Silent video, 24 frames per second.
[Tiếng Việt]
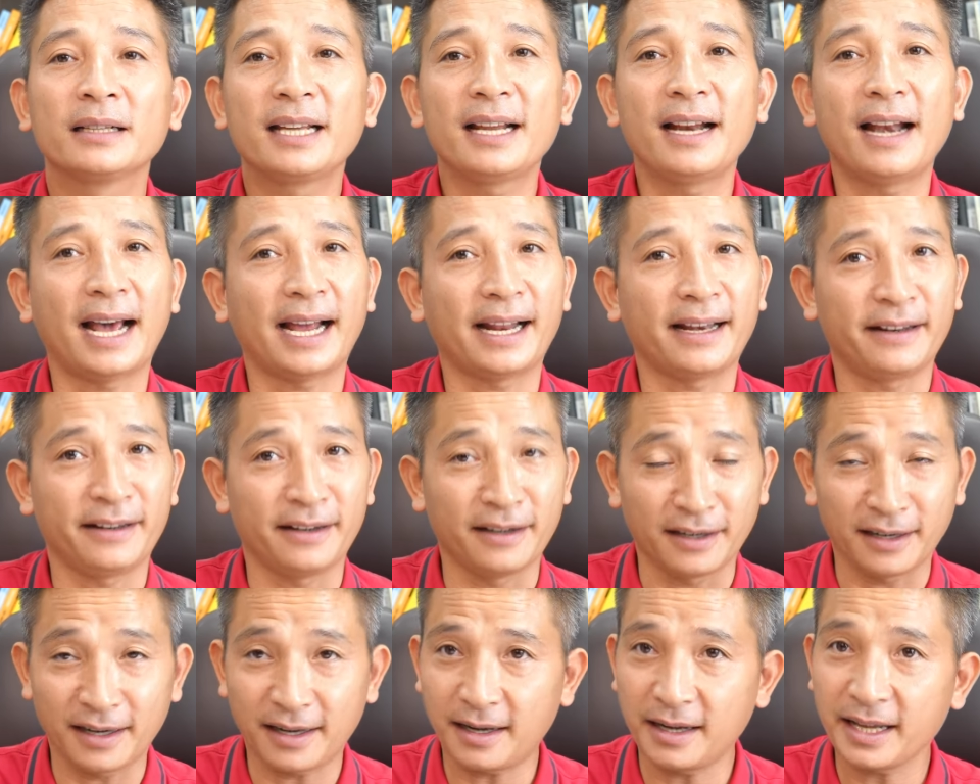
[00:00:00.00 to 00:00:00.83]
thì là
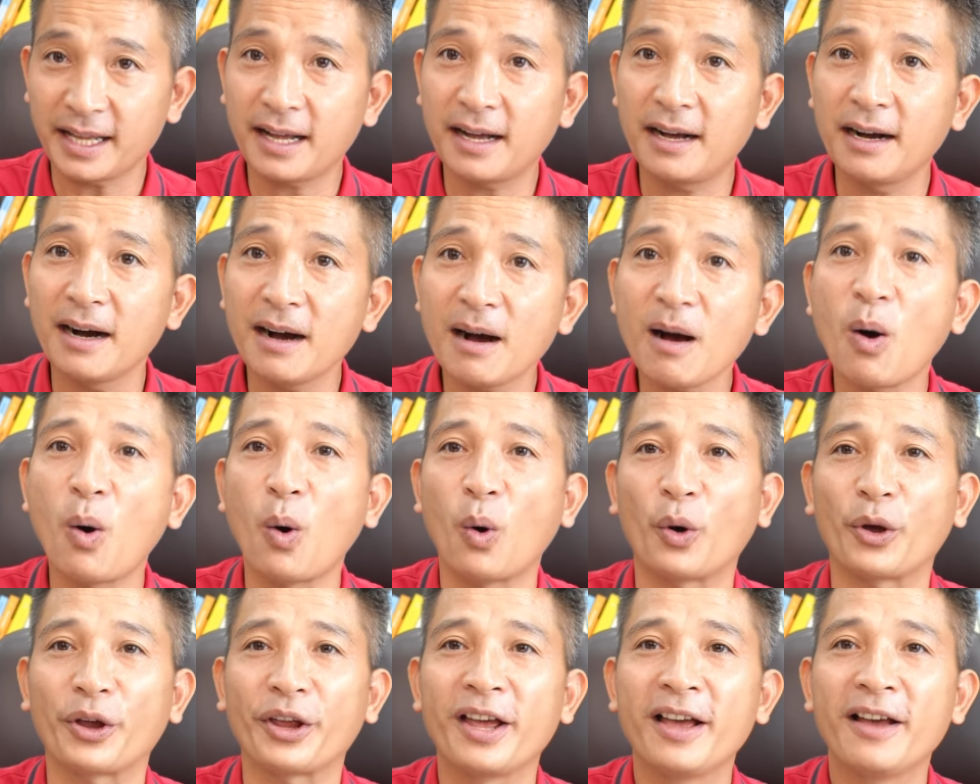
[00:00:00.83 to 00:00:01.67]
những cái cơ
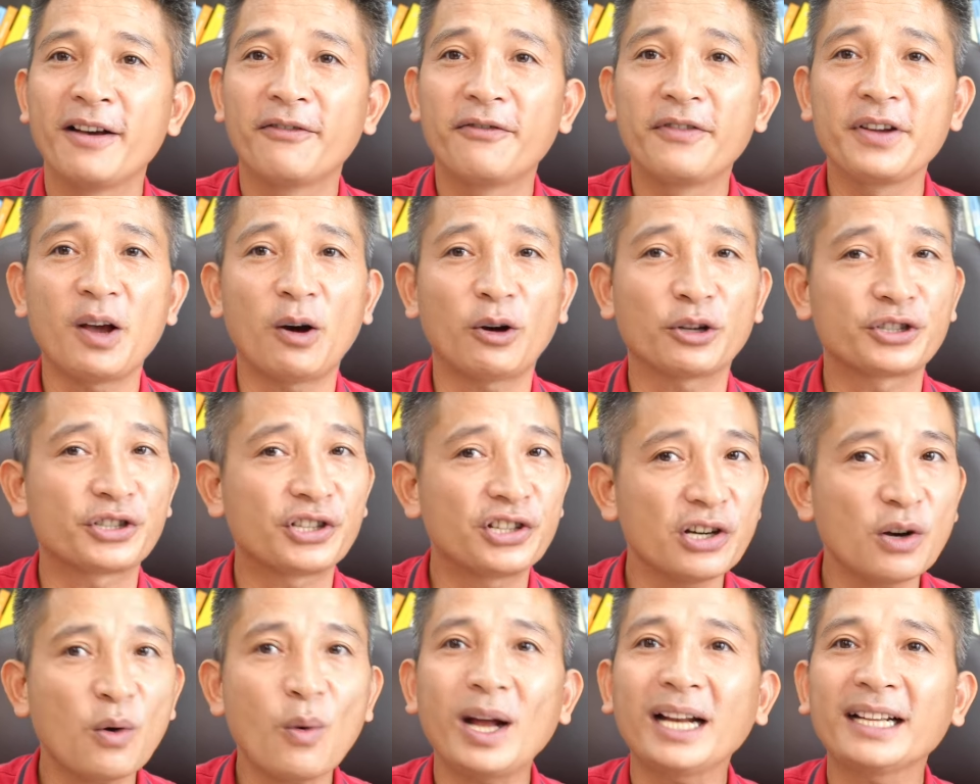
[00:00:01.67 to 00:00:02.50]
hội, vì họ
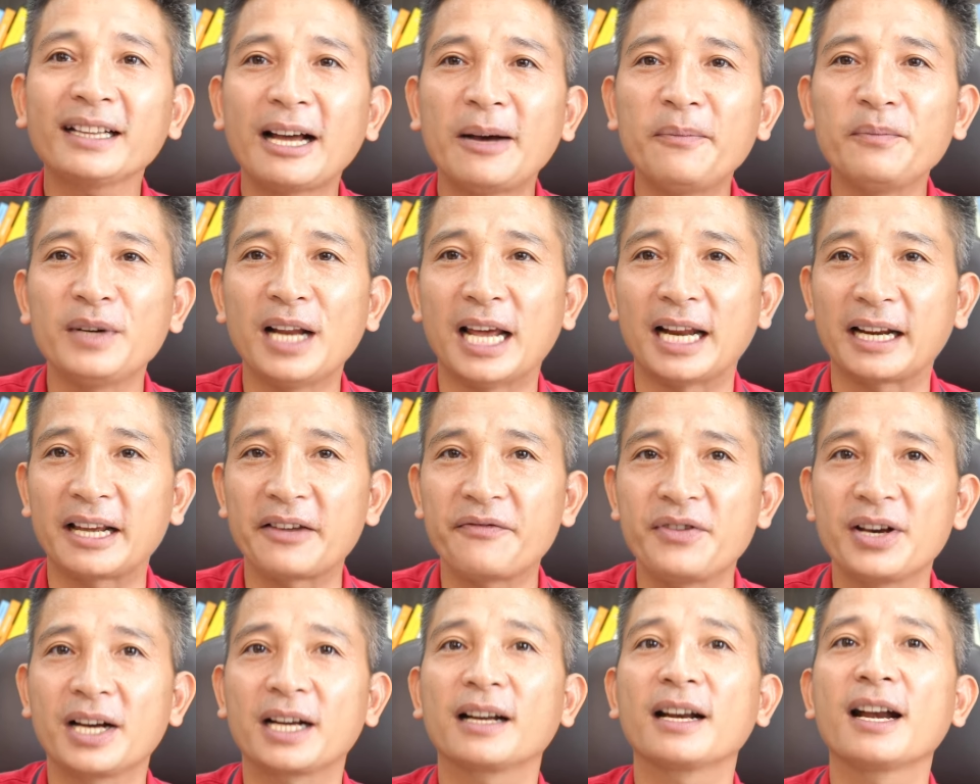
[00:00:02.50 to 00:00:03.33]
chưa quan tâm đến
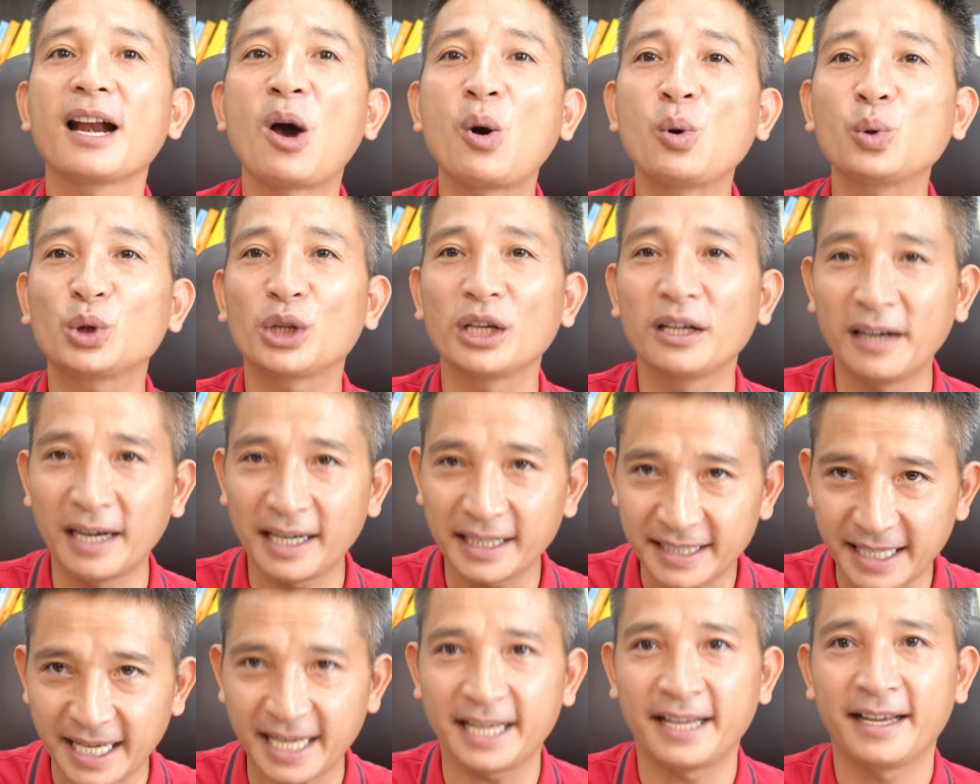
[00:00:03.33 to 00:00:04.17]
cái việc đầu tư
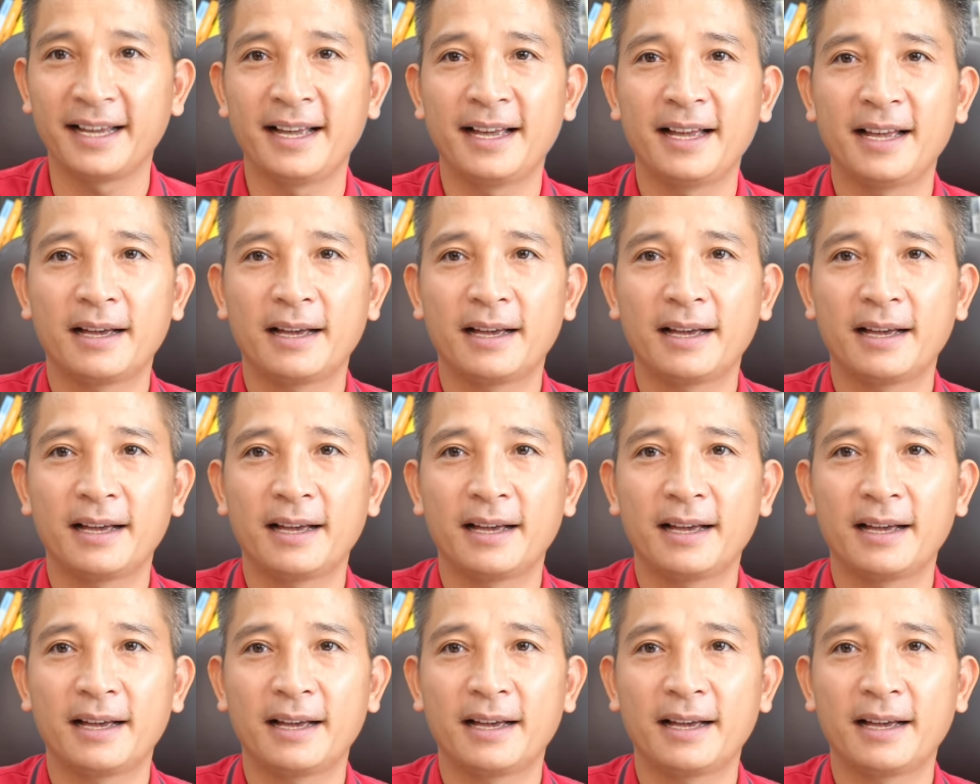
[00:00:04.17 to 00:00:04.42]
là gì,